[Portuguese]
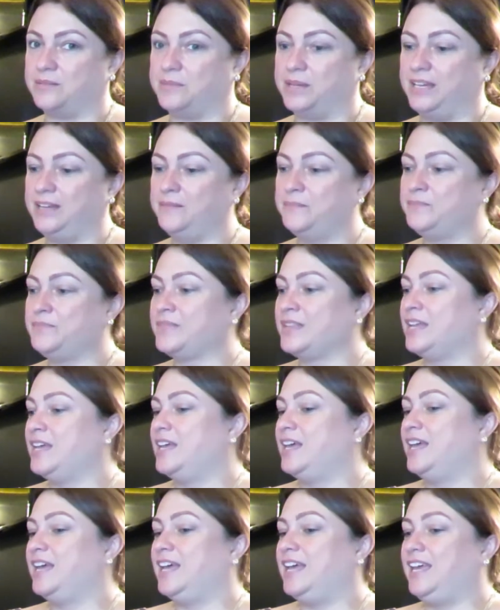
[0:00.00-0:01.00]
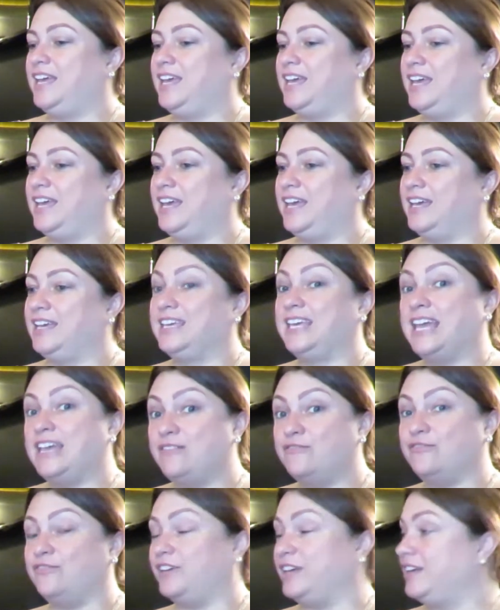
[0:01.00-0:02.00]
também. E
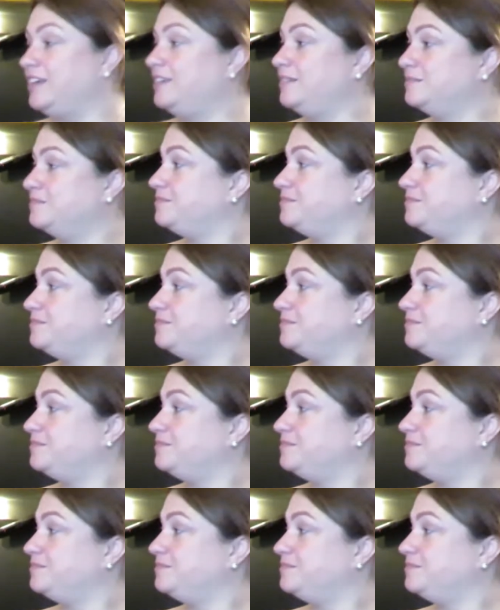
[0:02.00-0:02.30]
quem e nessa, vem.